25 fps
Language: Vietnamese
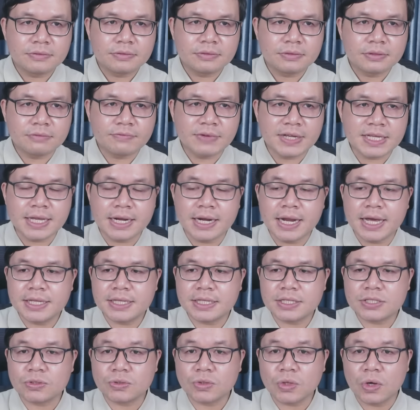Và nhân đây
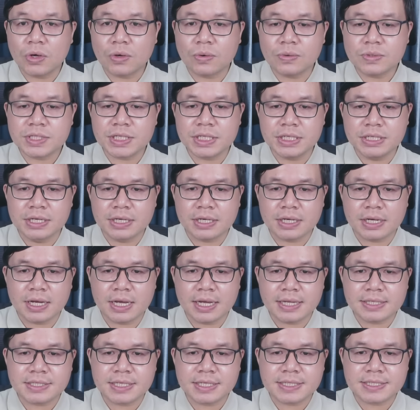thì chúng tôi cũng xin được
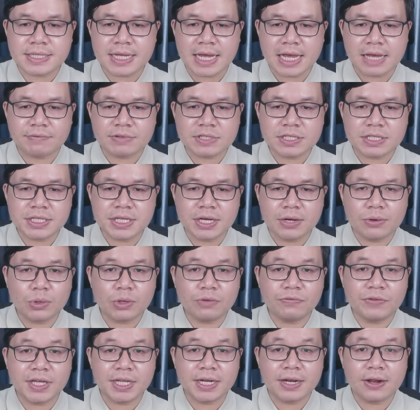à, chia sẻ và giới thiệu
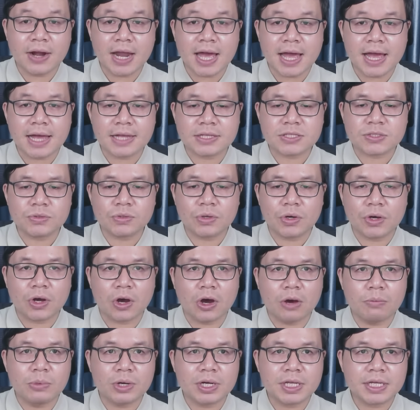quý vị đó là chúng tôi
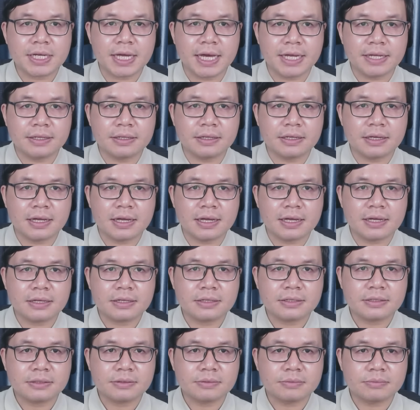có một cái kênh à,
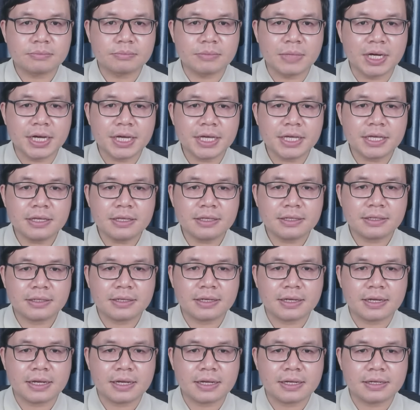mới
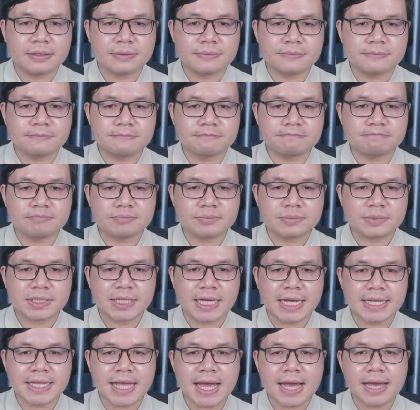à,
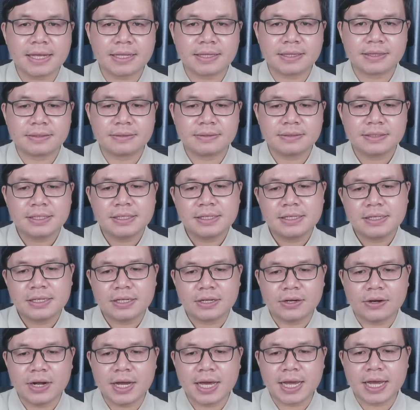khai thác
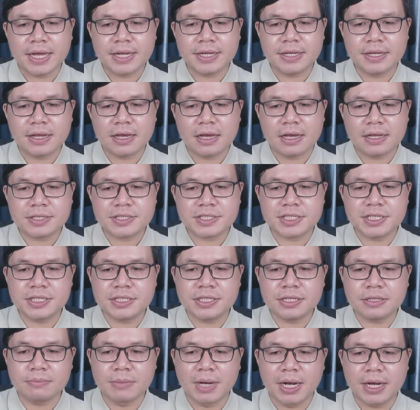đó là kênh tri
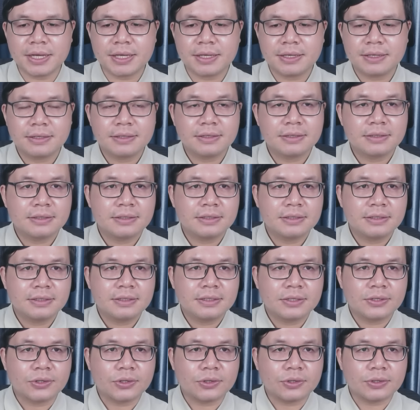thức mới.
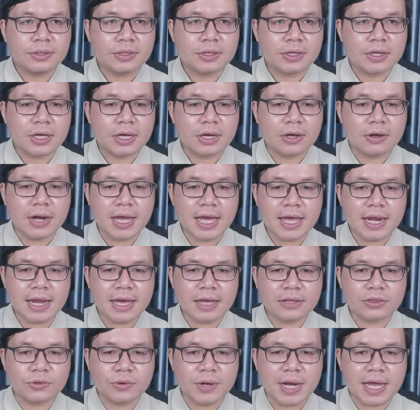Có lẽ
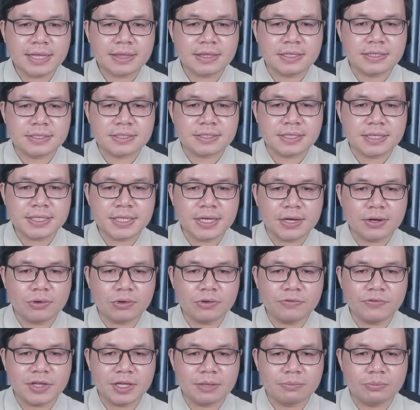là tôi đã từng giới thiệu
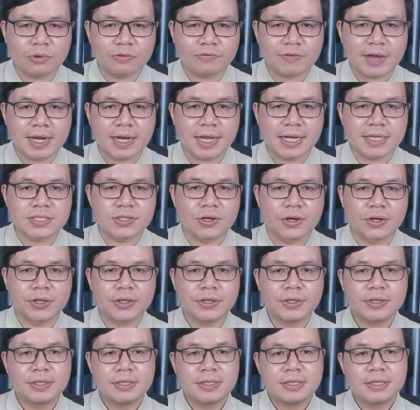quý vị một vài lần rồi.
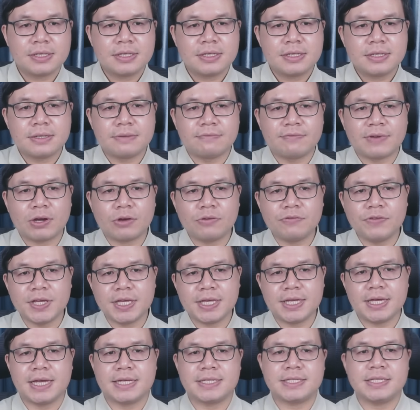Và quý
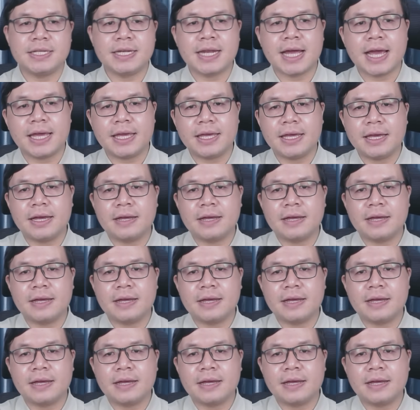vị xin hãy